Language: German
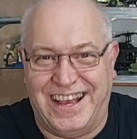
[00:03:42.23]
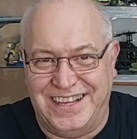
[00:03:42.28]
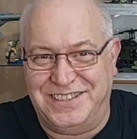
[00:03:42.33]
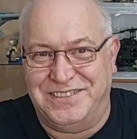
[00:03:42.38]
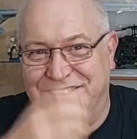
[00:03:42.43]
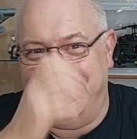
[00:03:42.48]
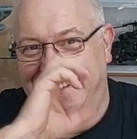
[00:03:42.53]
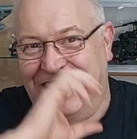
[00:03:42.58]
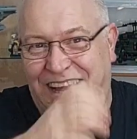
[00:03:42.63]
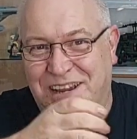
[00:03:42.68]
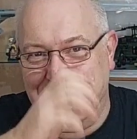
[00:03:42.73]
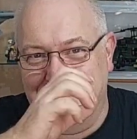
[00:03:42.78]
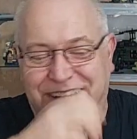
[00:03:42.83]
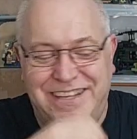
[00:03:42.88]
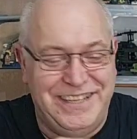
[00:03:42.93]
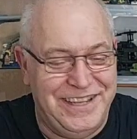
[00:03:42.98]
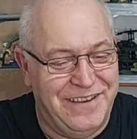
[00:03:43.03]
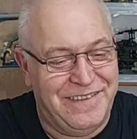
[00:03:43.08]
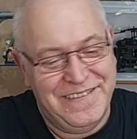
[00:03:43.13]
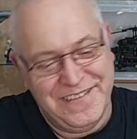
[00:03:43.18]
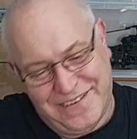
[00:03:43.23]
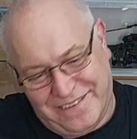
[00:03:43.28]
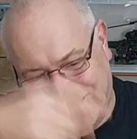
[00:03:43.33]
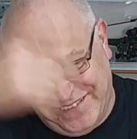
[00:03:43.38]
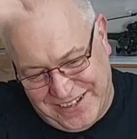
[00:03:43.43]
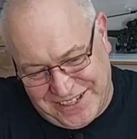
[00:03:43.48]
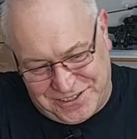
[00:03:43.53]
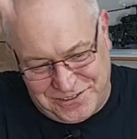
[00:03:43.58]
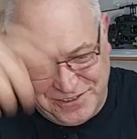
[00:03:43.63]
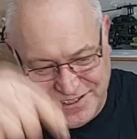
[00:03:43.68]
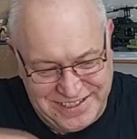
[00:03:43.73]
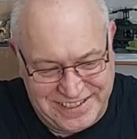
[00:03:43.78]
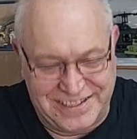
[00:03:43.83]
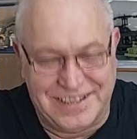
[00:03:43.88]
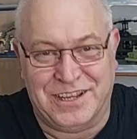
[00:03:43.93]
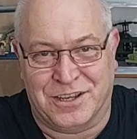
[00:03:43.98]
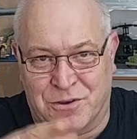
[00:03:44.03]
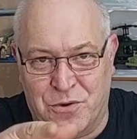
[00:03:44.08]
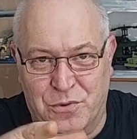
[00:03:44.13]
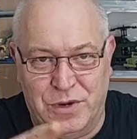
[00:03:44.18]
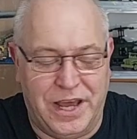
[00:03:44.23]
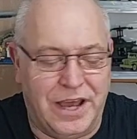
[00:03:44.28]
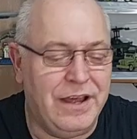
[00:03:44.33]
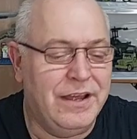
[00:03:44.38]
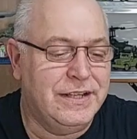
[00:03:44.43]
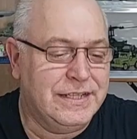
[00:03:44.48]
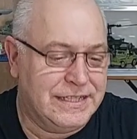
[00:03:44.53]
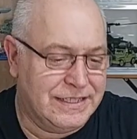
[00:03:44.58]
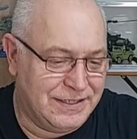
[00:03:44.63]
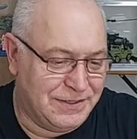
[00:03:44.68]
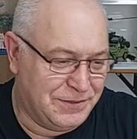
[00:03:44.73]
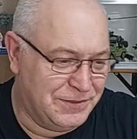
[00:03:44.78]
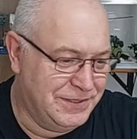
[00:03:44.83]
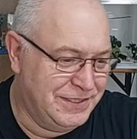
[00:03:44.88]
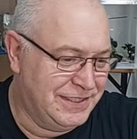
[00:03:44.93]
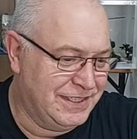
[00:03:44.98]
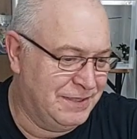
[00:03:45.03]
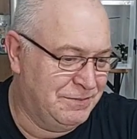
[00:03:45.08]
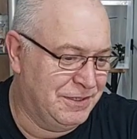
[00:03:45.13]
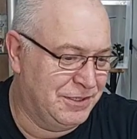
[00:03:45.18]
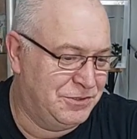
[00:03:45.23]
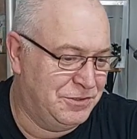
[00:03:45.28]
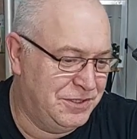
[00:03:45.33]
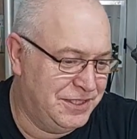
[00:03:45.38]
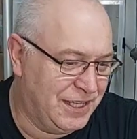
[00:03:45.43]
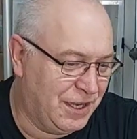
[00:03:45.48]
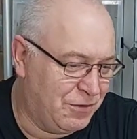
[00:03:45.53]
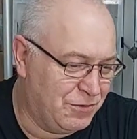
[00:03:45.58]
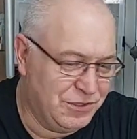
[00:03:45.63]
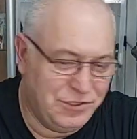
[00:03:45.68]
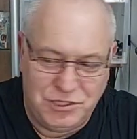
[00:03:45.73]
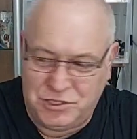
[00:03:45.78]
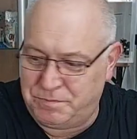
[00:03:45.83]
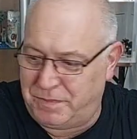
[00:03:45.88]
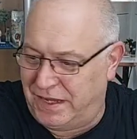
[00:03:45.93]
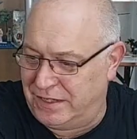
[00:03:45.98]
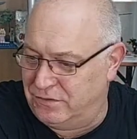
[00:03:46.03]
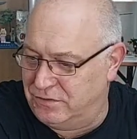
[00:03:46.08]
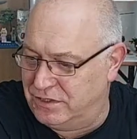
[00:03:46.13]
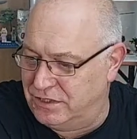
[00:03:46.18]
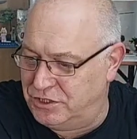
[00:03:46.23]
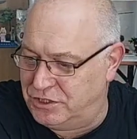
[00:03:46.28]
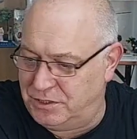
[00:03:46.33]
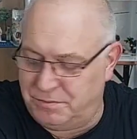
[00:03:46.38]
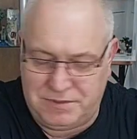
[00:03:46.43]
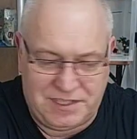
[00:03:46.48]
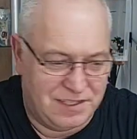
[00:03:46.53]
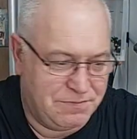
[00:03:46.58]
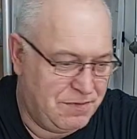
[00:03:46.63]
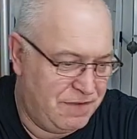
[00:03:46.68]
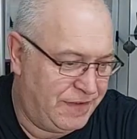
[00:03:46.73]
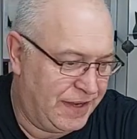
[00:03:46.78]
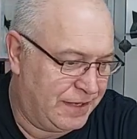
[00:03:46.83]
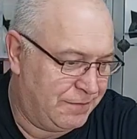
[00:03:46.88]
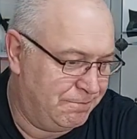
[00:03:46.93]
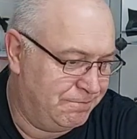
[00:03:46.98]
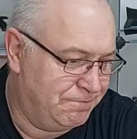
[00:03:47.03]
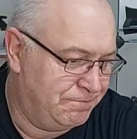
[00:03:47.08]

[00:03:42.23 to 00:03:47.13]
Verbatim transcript: also ich einmal hier und natürlich äh, Cola und ähm, natürlich auch in die Spardose. Ich schiebe das mal weg.